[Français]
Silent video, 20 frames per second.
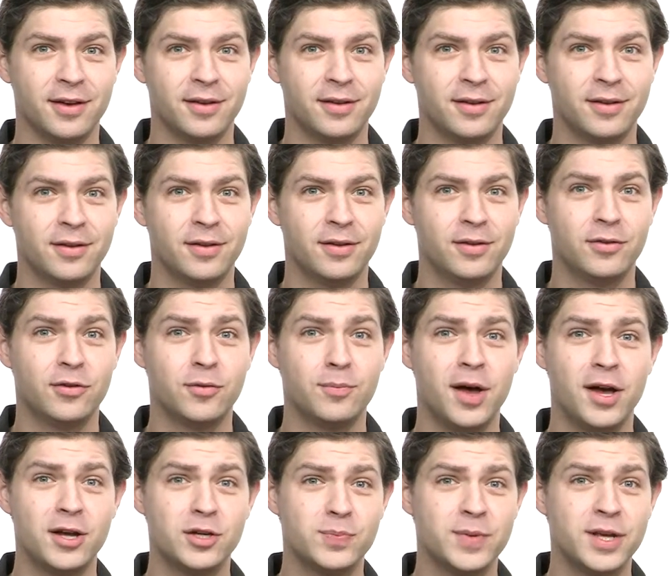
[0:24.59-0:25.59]
Par
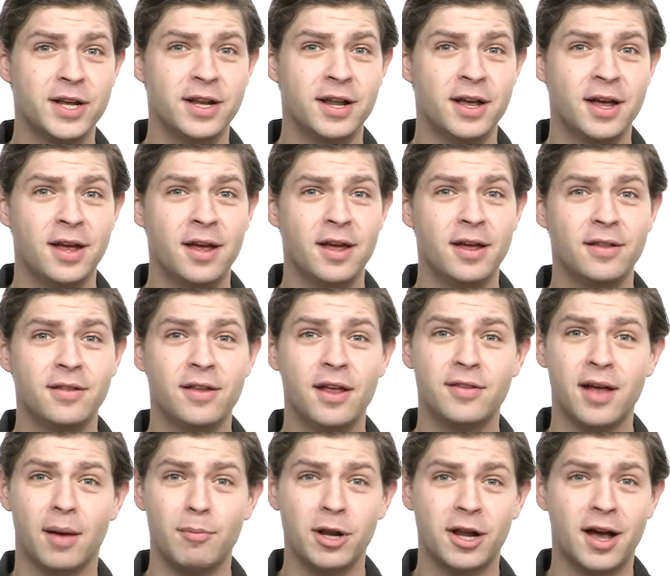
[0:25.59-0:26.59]
exemple, le mode de
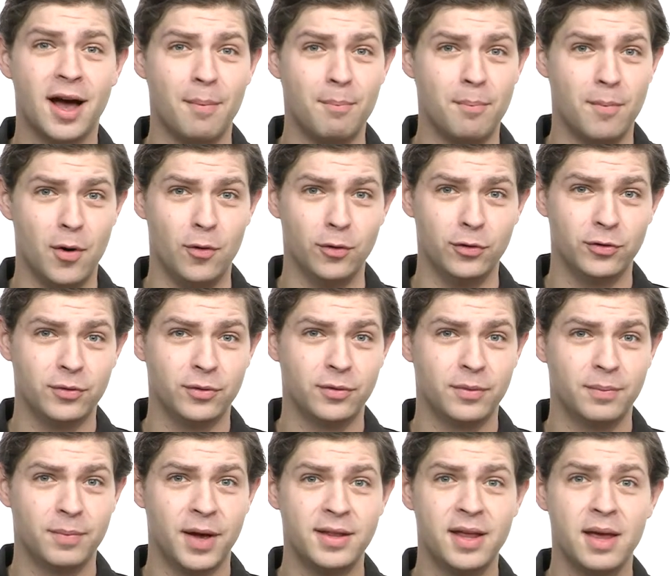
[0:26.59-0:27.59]
préparation simultanée
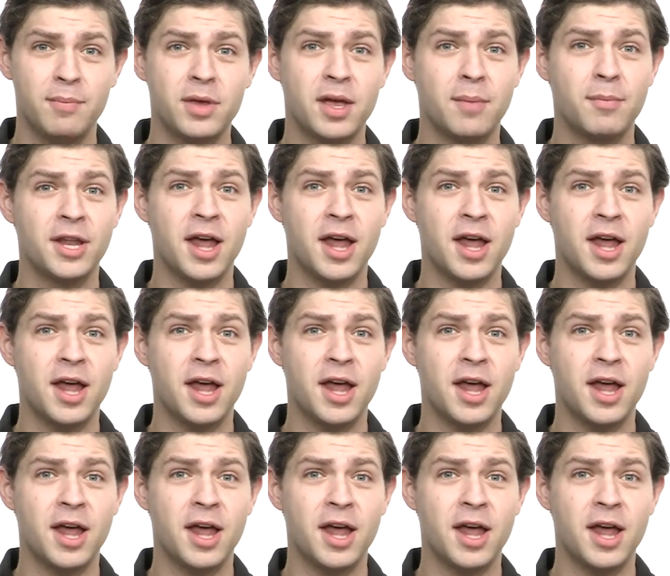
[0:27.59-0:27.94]
de deux tasses